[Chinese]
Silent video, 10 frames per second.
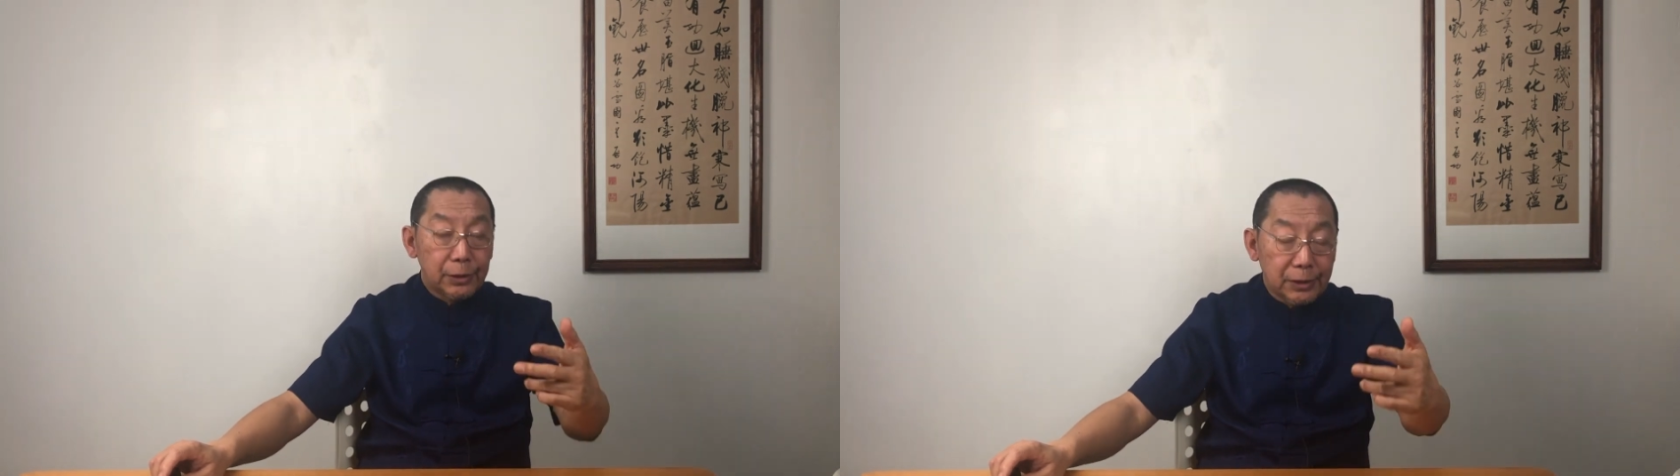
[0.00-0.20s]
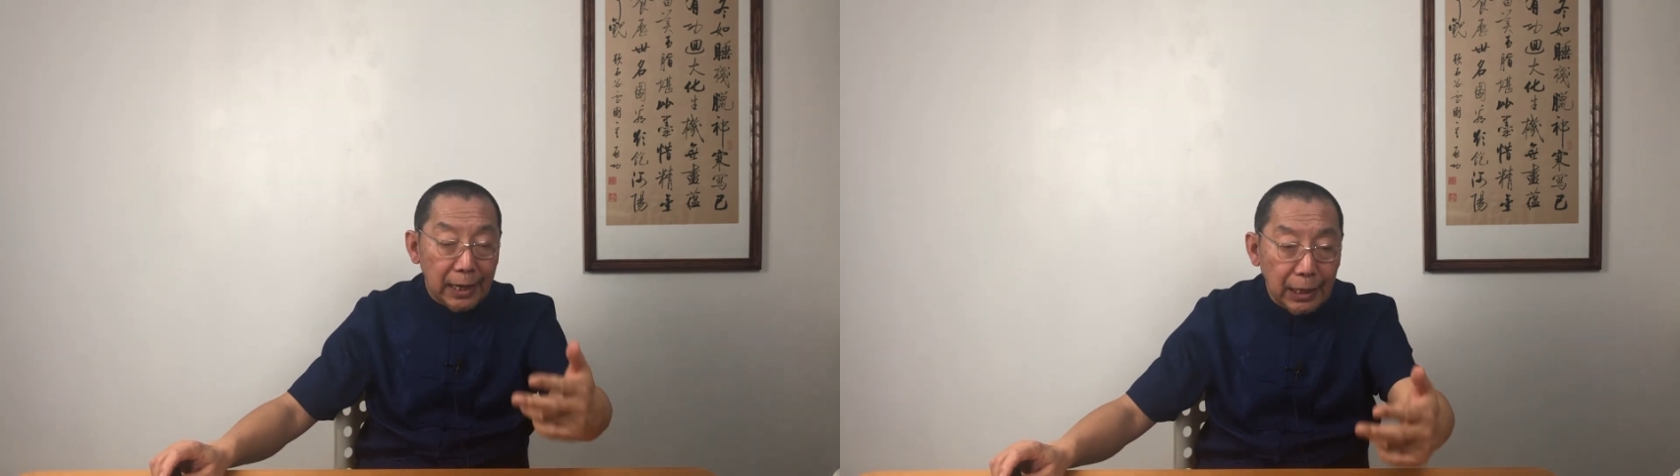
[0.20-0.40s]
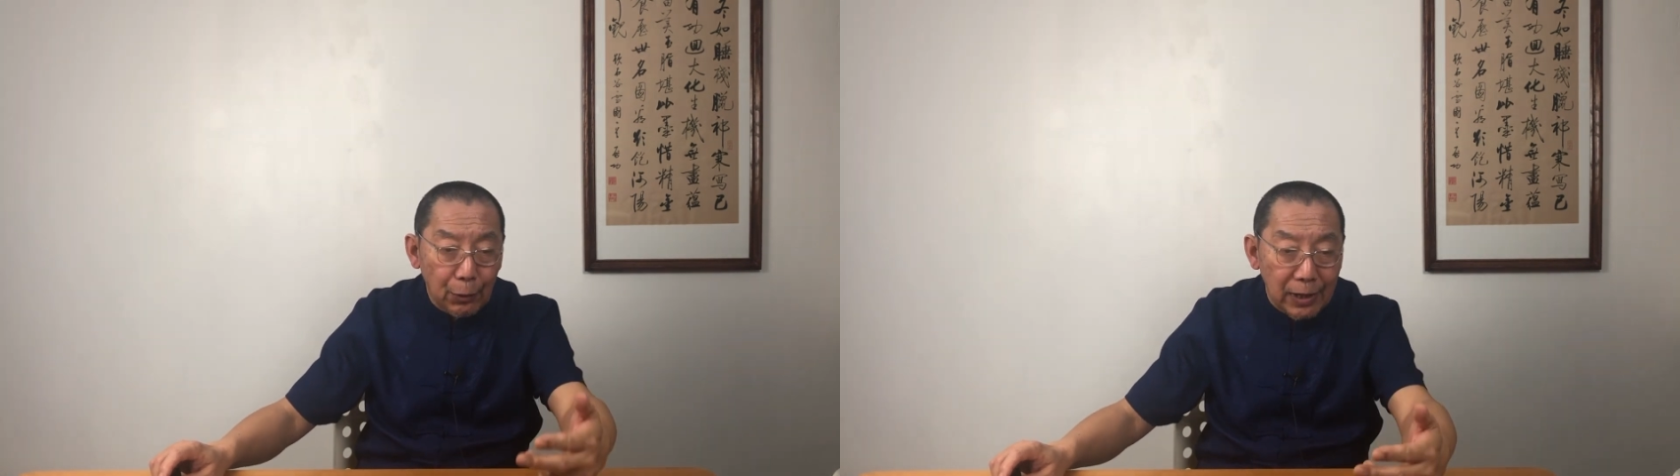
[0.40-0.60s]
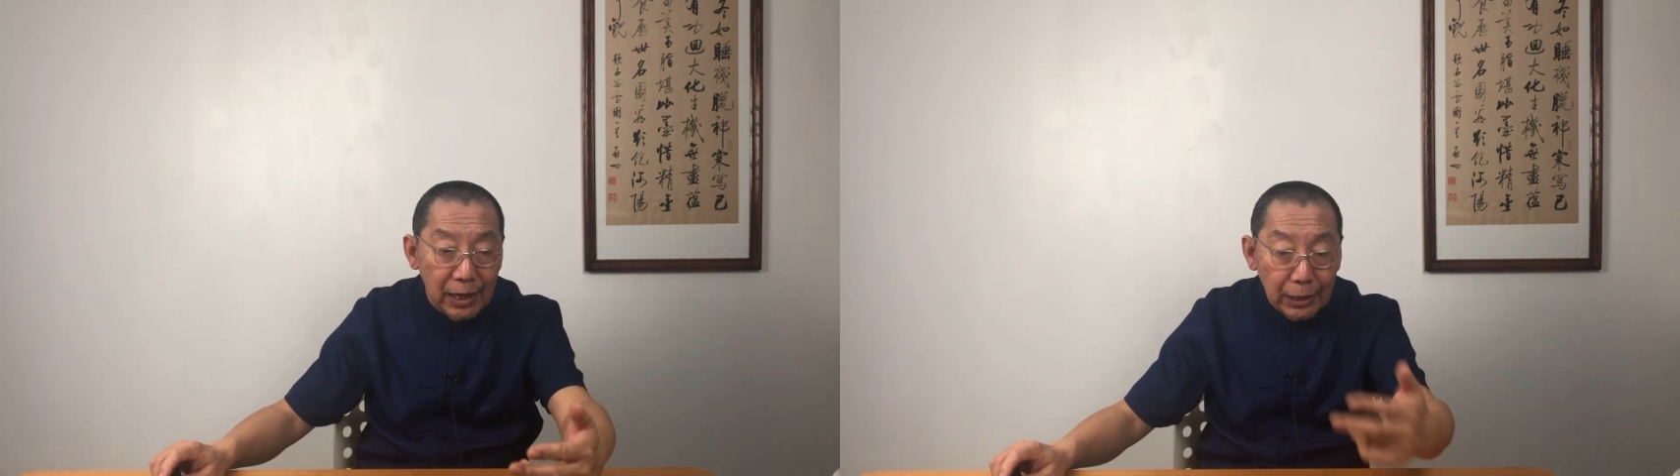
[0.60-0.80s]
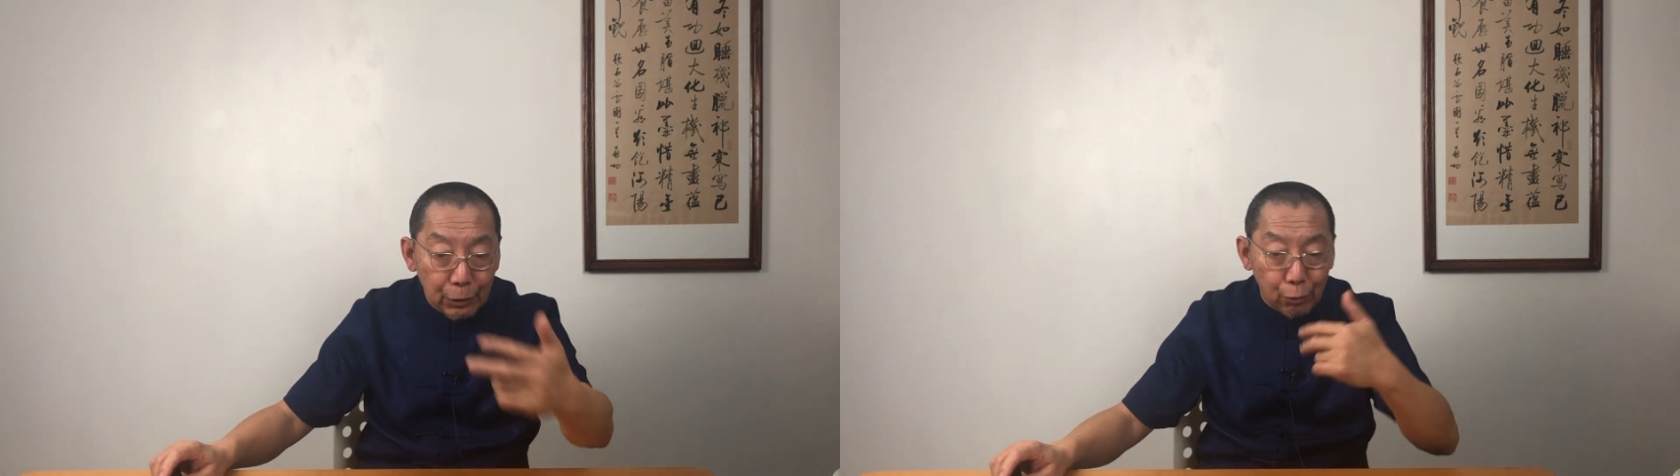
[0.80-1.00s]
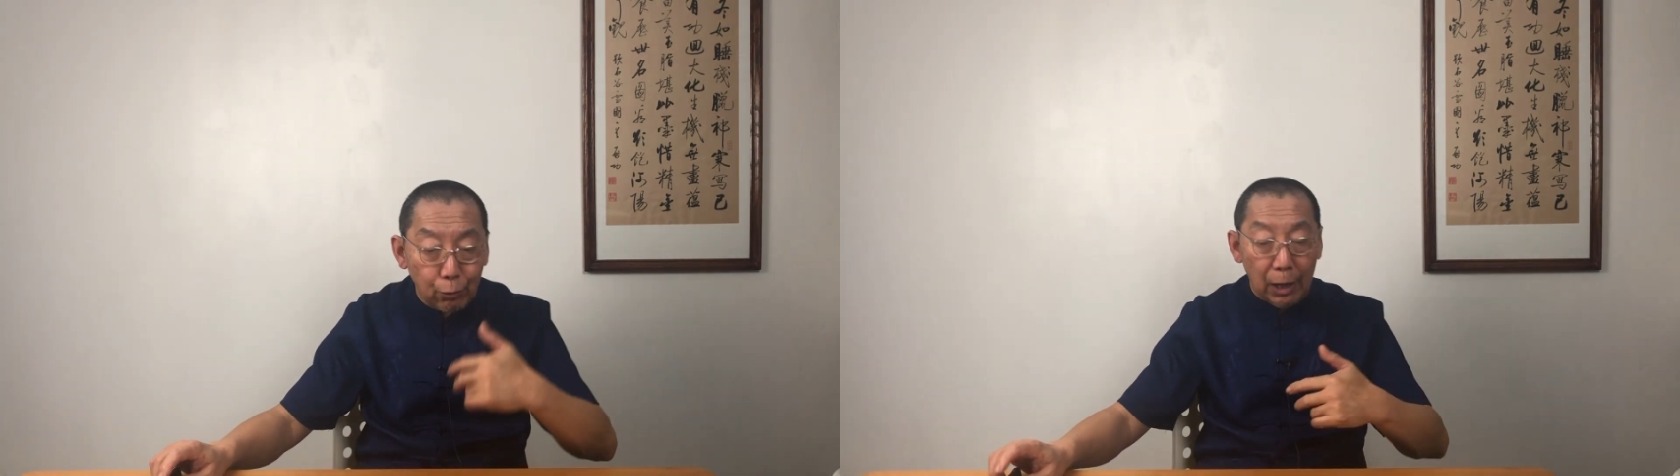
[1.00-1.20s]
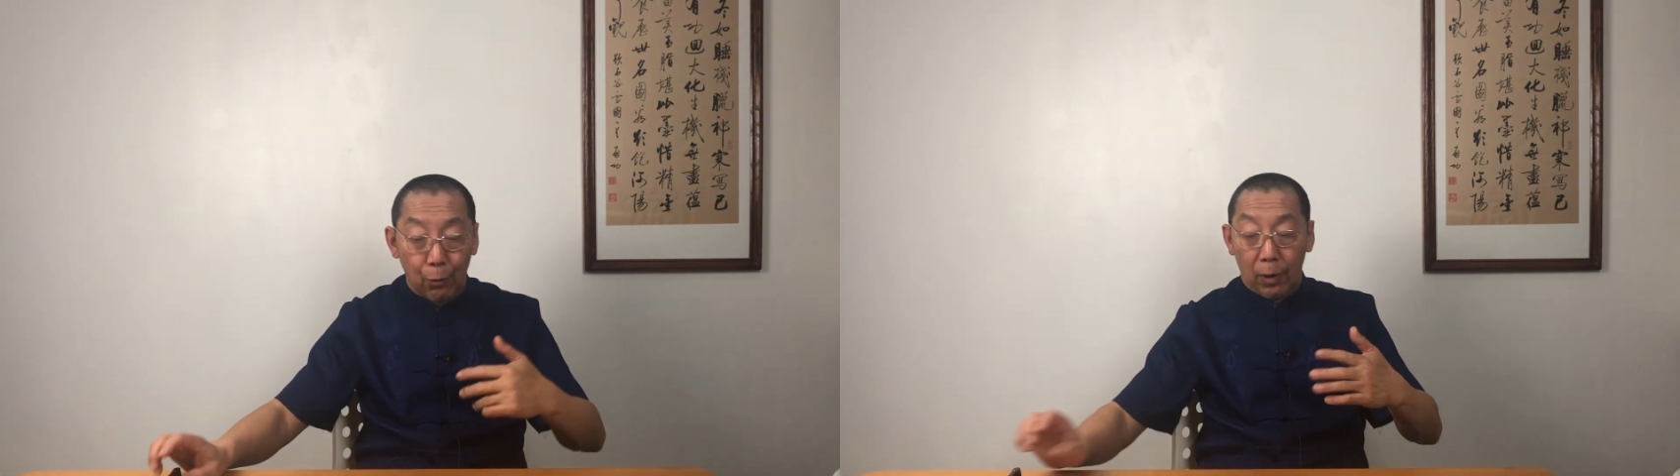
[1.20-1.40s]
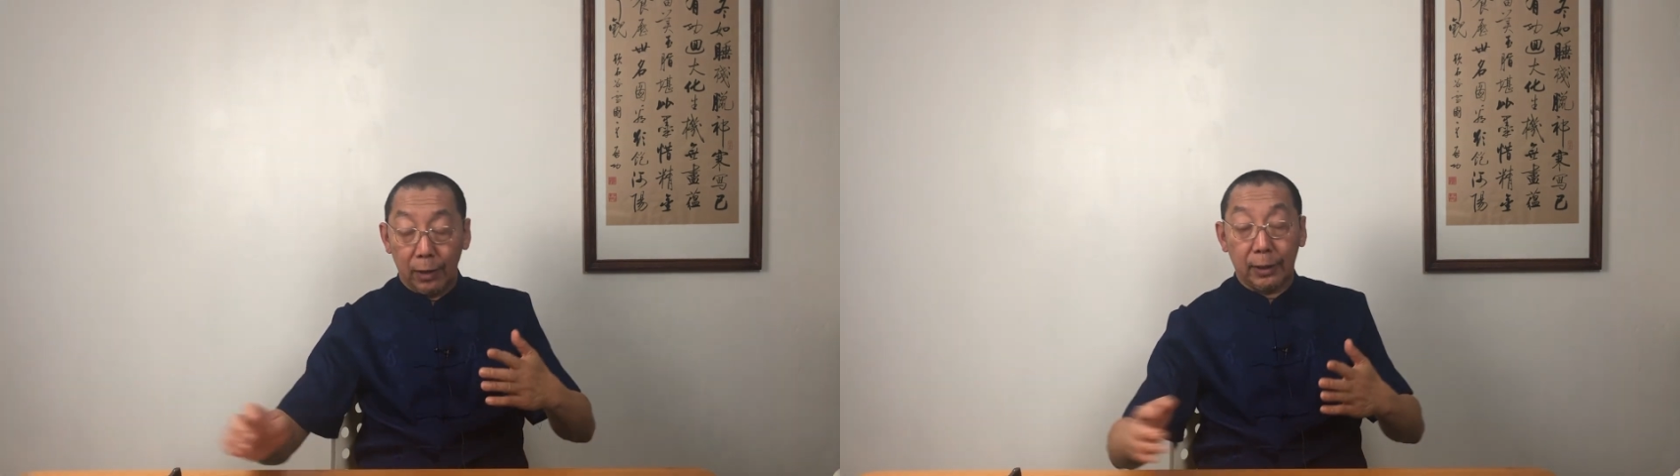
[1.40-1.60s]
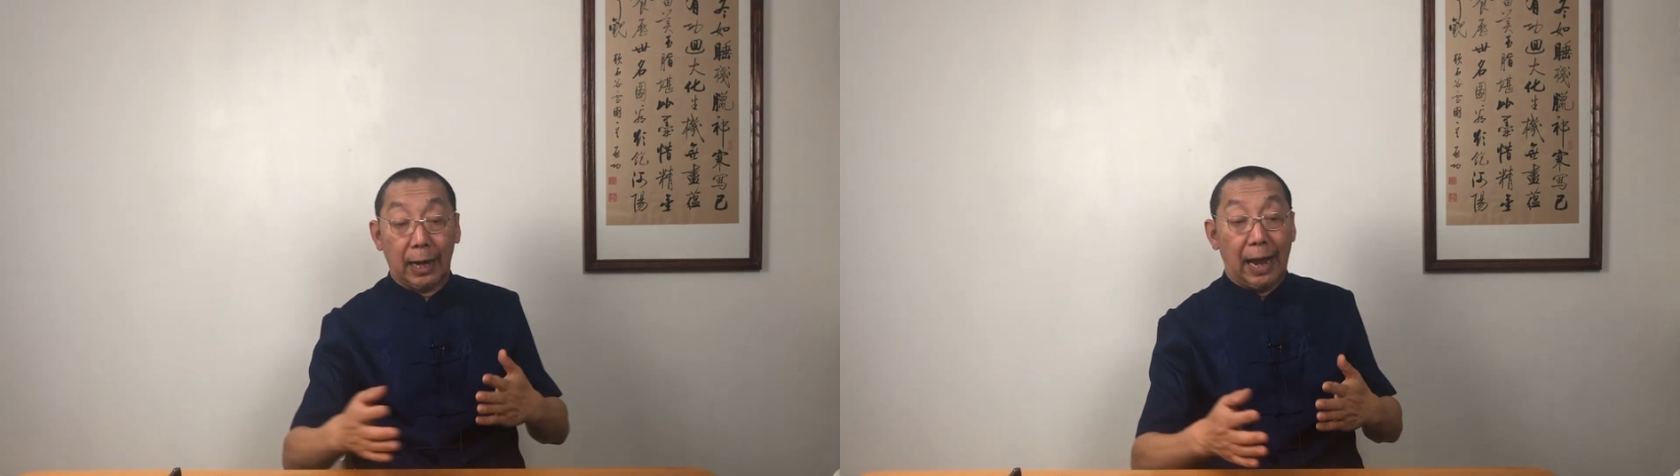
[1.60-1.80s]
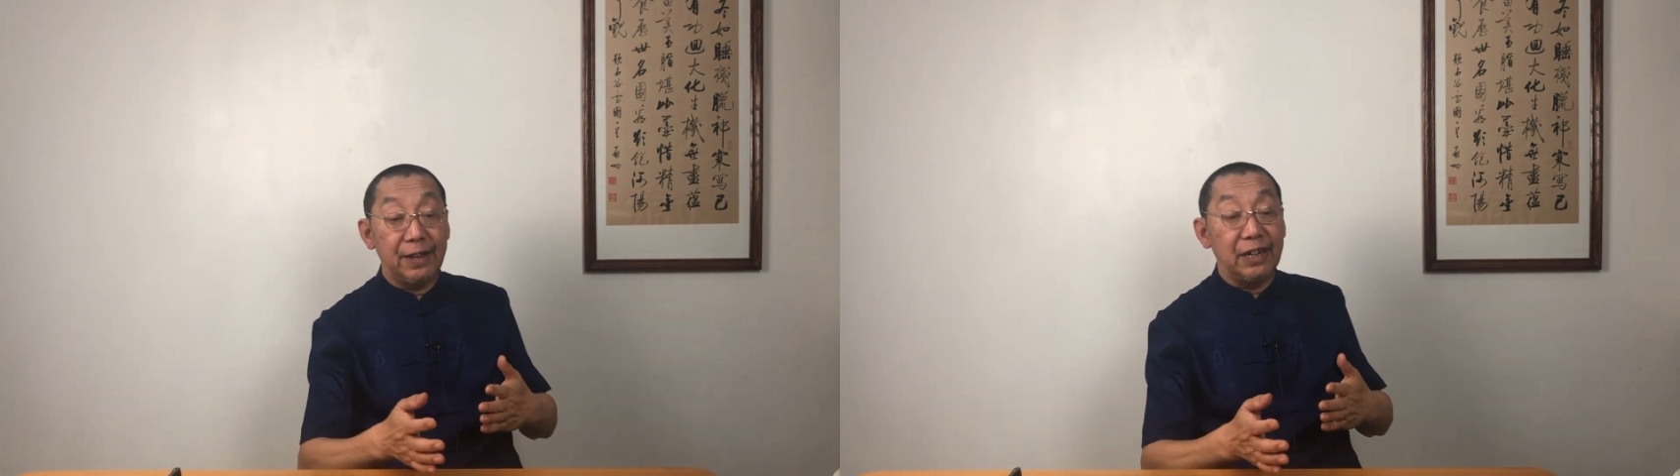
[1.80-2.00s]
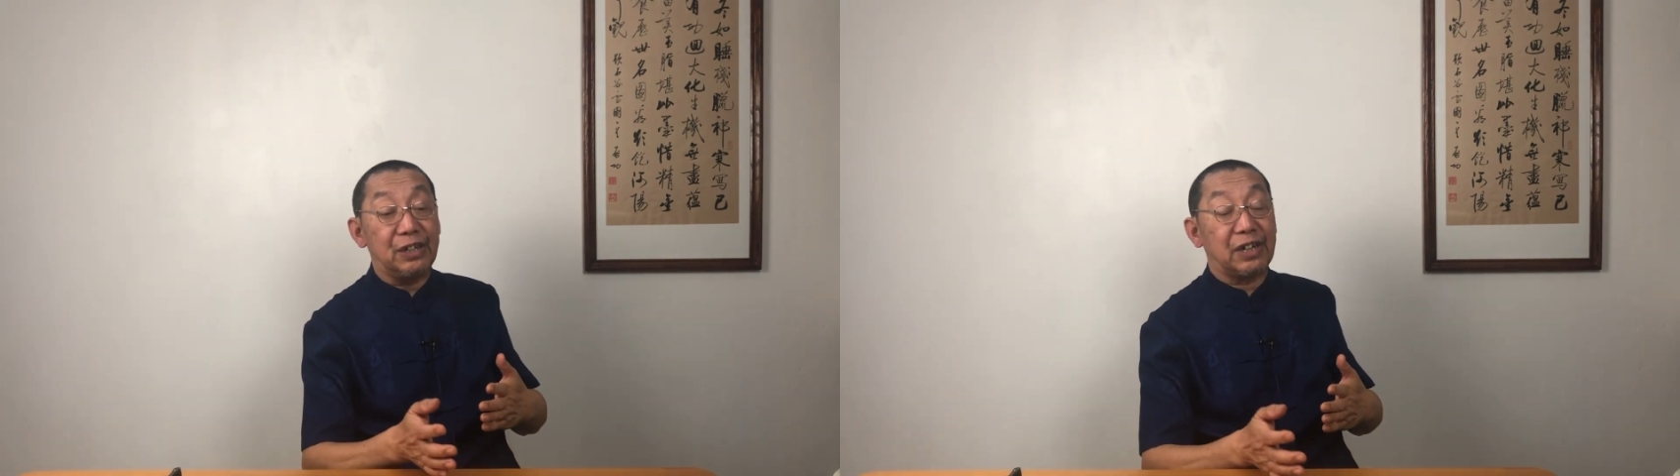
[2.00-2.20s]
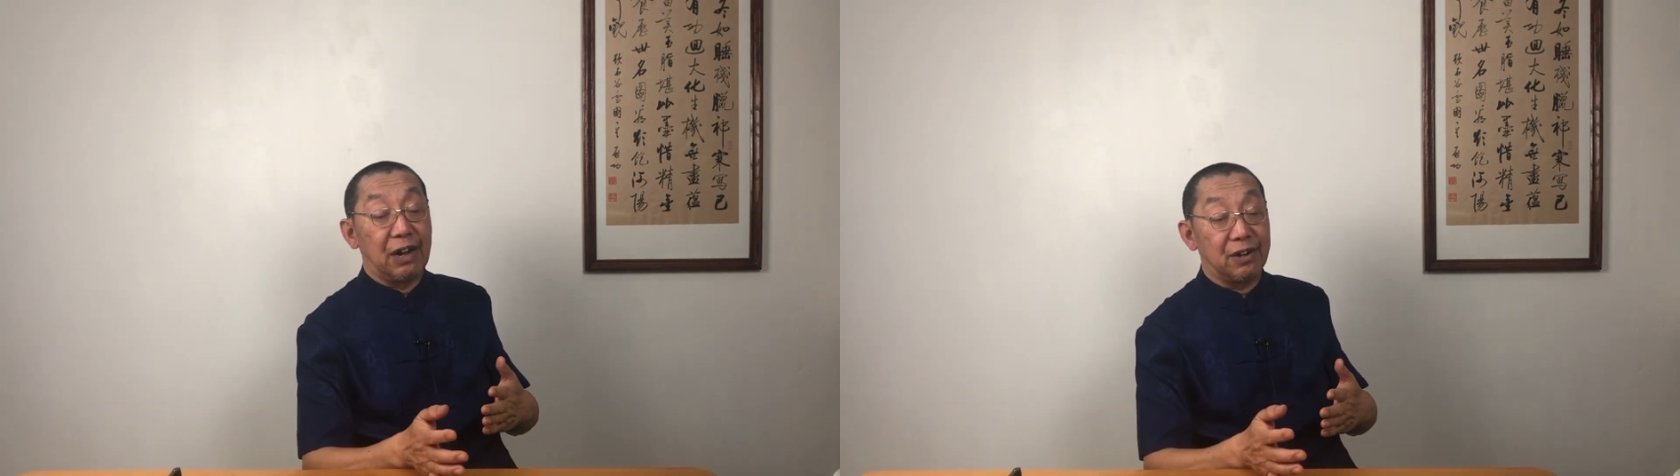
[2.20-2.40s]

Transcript: 这一队人一出来，我赶紧闪